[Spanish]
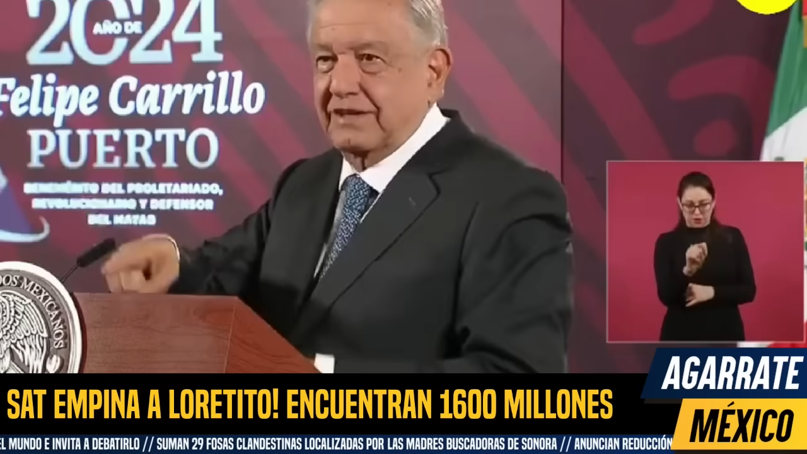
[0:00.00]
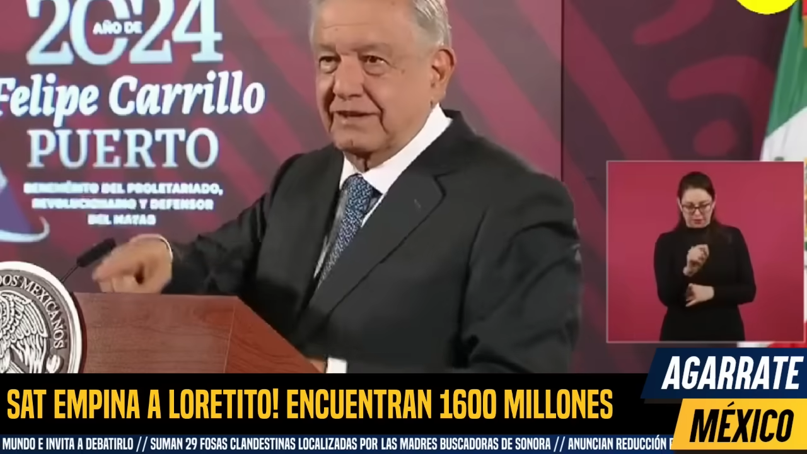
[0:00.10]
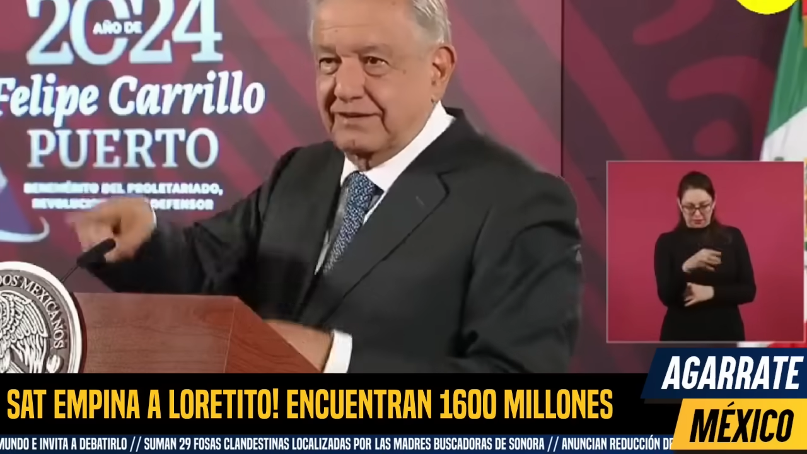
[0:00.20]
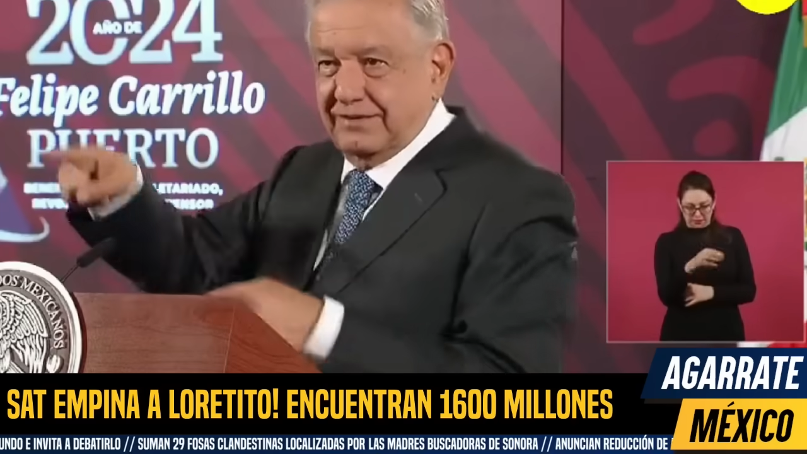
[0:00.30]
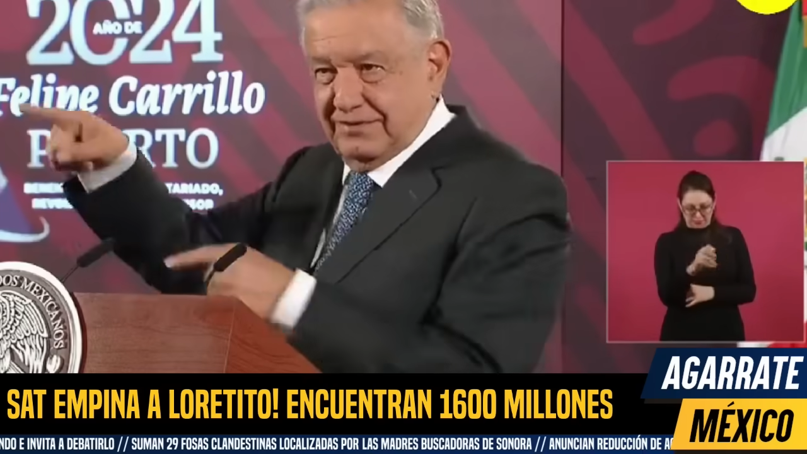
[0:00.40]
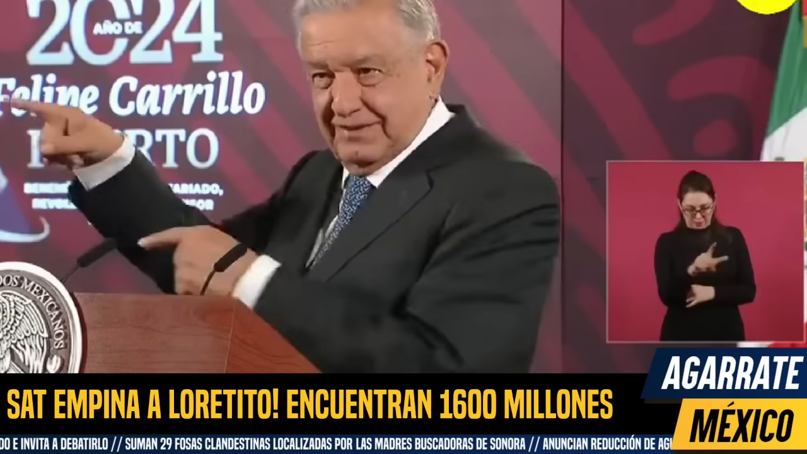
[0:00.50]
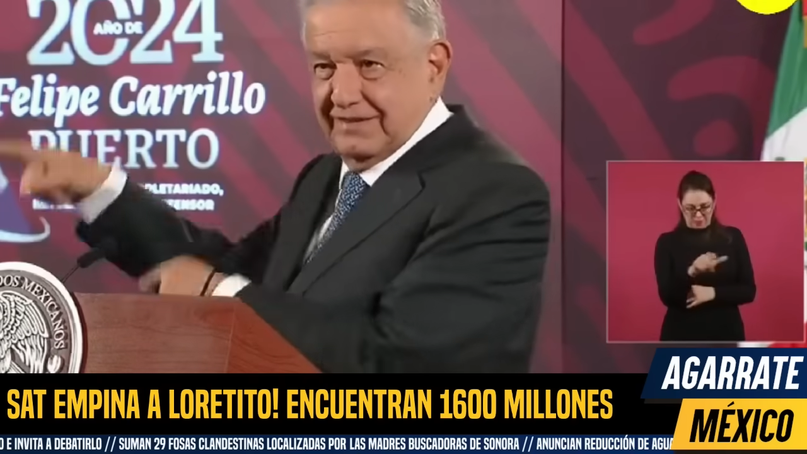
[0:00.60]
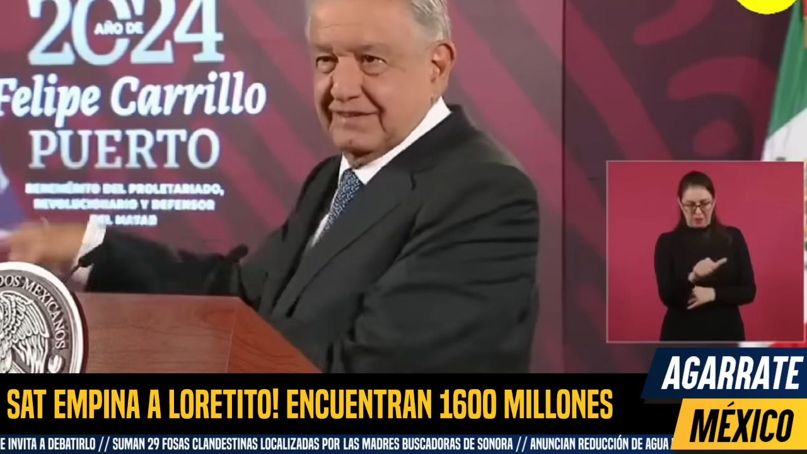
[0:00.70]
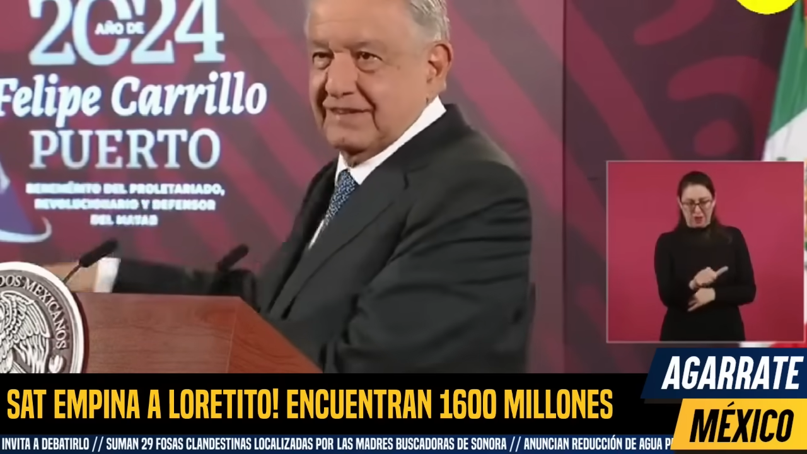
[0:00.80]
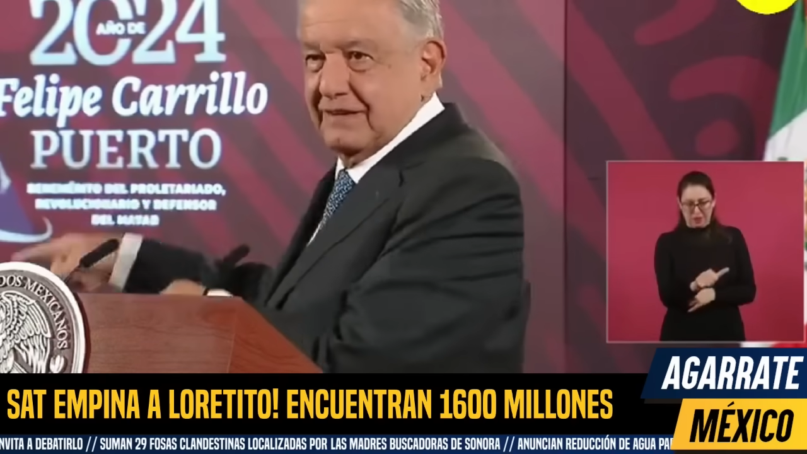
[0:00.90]
que
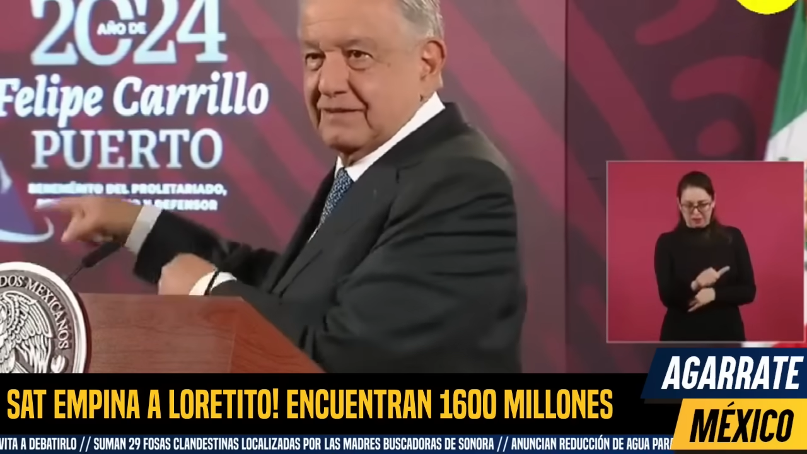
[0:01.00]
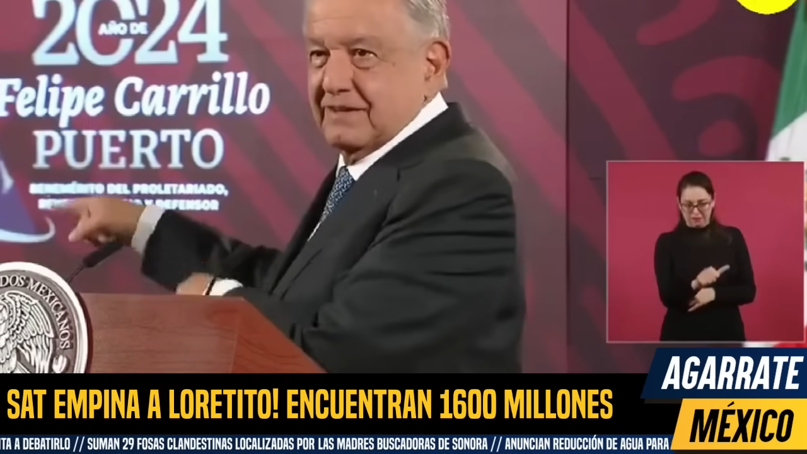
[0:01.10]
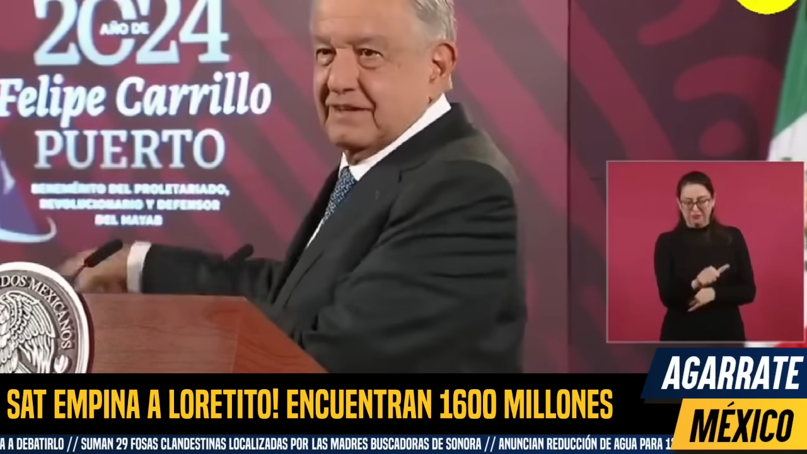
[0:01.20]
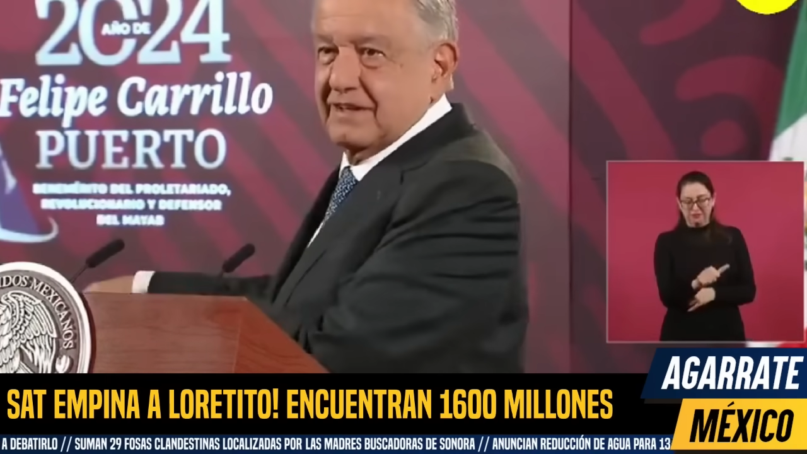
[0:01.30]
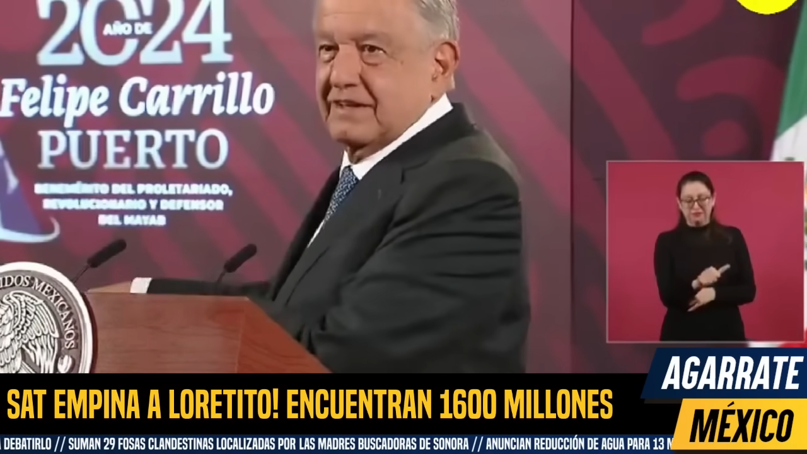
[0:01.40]
financiaban